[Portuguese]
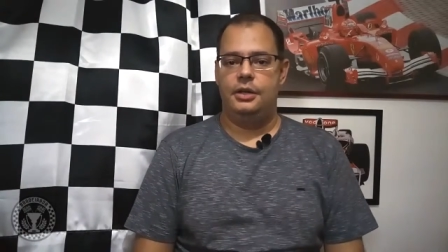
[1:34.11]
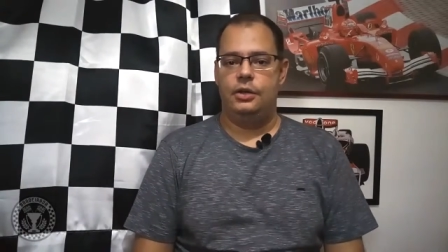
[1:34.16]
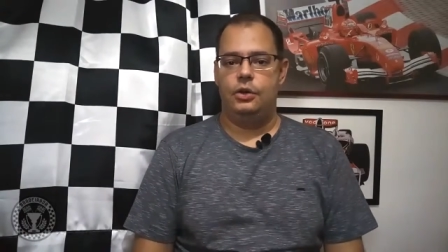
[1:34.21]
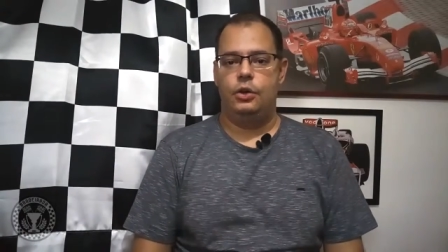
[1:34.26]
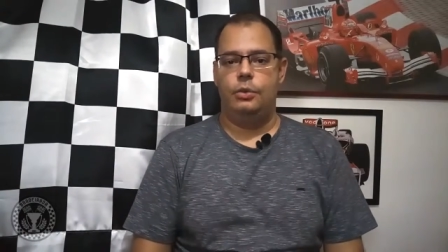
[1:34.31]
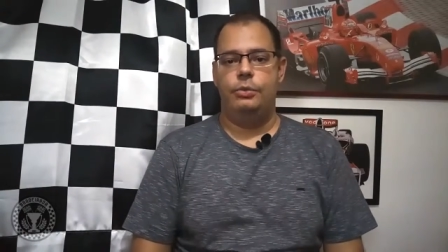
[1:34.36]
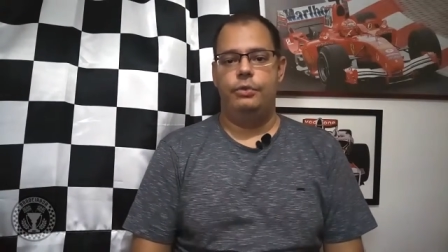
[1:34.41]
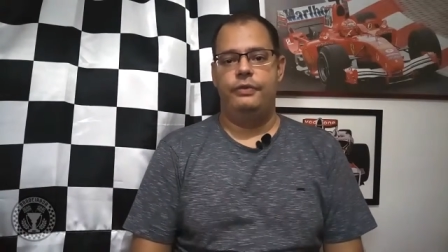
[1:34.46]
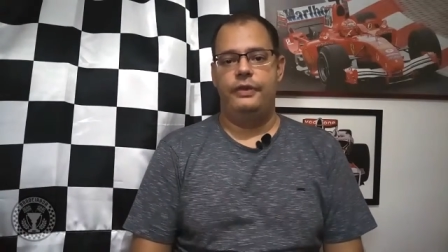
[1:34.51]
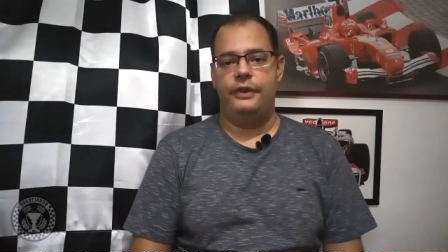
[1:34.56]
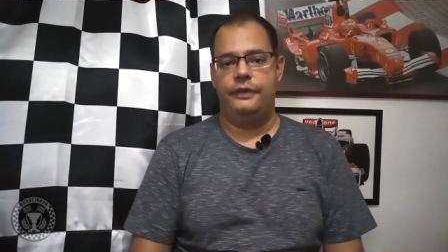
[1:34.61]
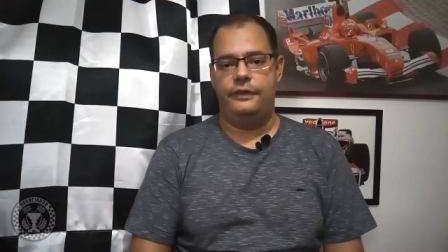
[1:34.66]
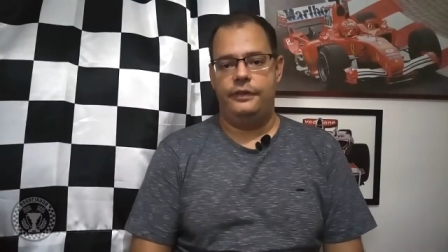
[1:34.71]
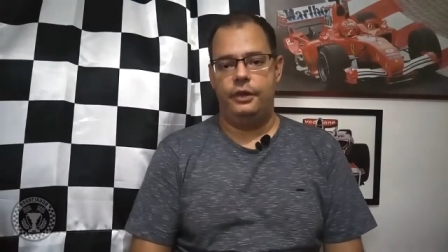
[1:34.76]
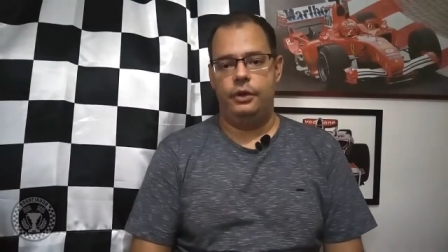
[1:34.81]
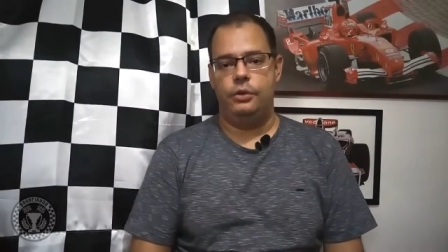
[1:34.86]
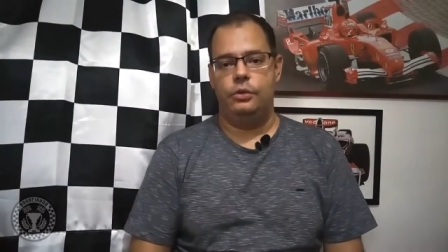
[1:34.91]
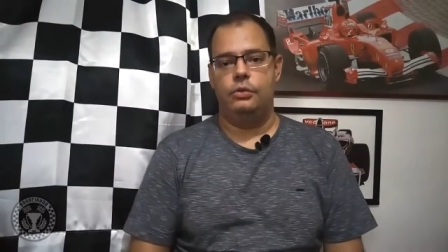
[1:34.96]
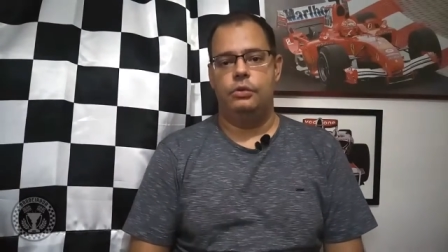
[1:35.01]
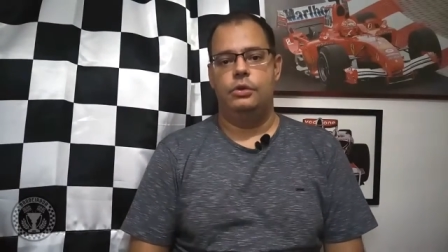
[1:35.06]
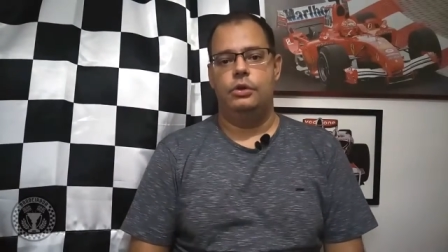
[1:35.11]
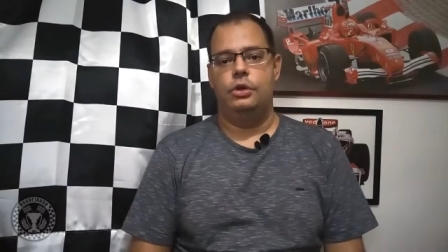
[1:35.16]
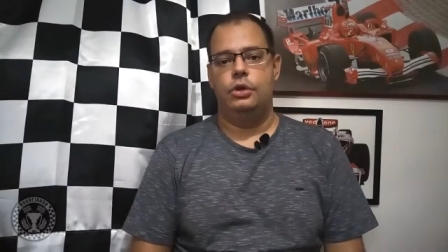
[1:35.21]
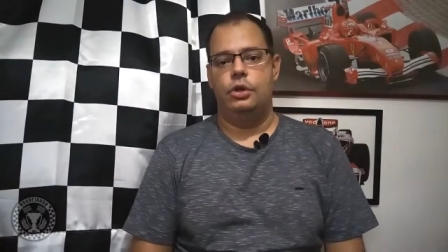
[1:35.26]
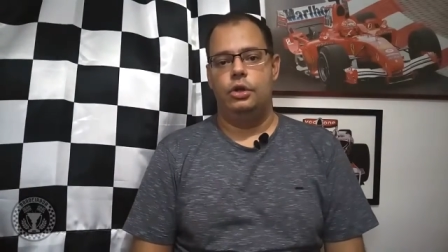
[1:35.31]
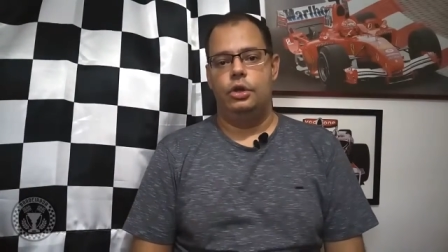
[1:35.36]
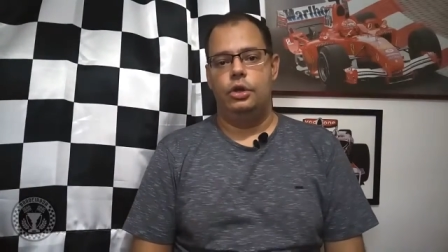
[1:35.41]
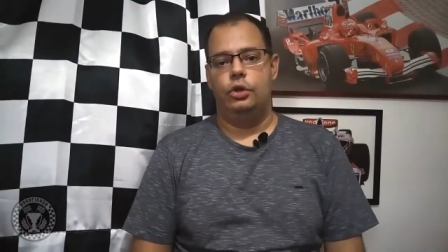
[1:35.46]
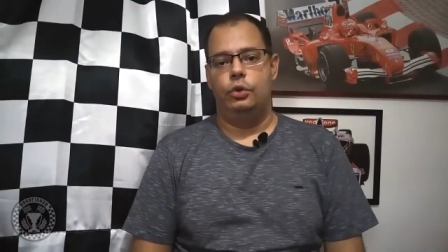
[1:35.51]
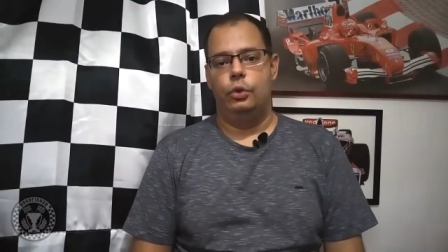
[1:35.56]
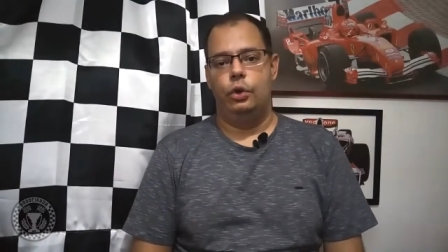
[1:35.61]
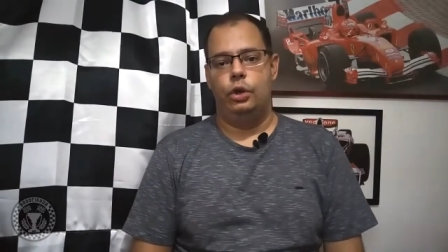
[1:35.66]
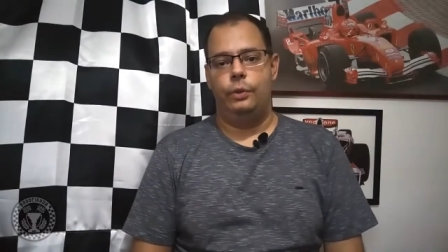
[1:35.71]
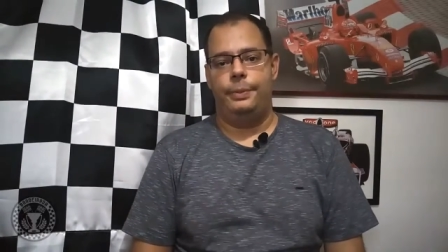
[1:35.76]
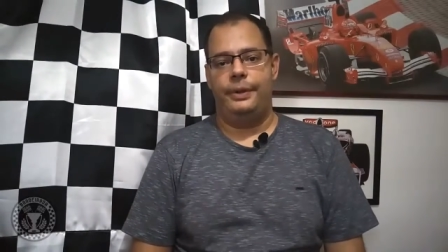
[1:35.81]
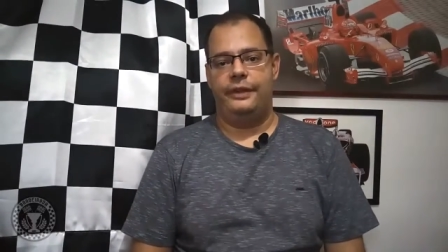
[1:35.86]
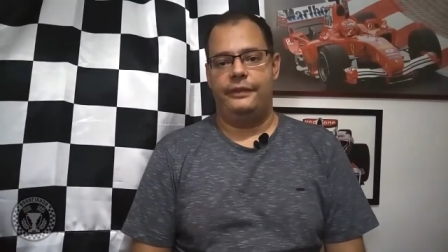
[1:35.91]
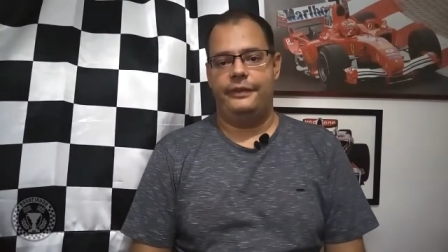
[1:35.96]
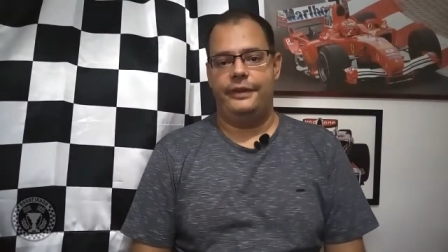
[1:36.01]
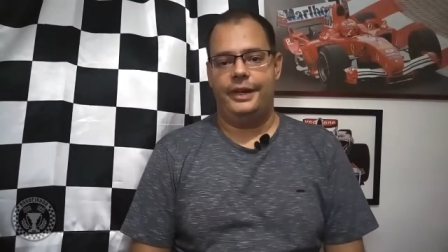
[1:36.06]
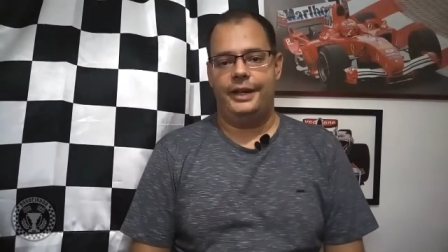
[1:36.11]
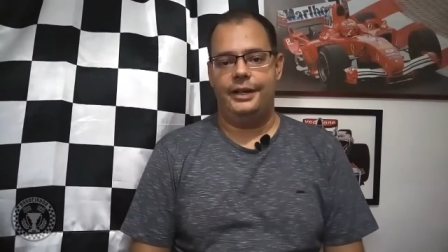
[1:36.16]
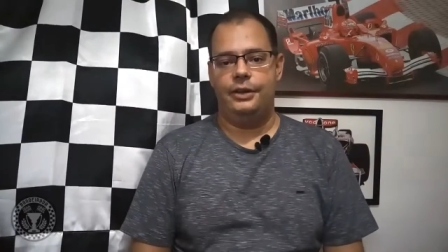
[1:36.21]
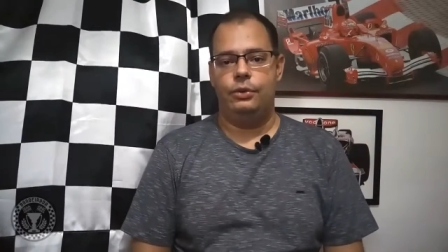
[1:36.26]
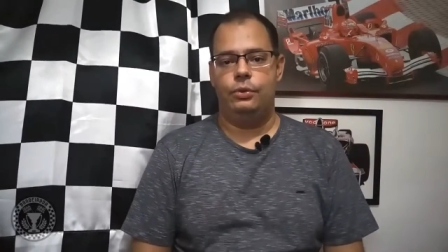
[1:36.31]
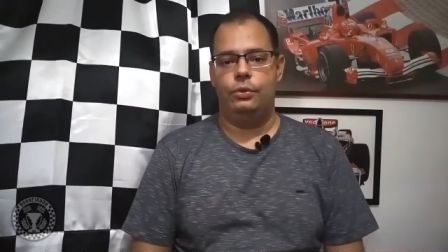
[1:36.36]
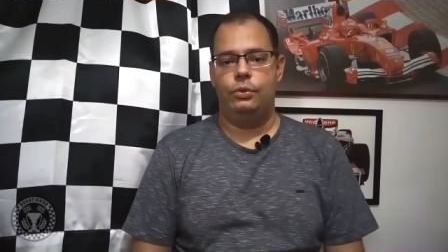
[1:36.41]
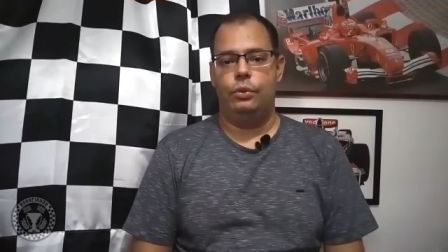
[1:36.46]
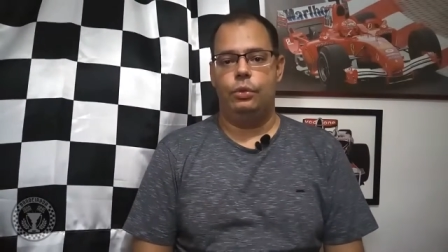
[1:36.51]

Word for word: como venceu no ano passado,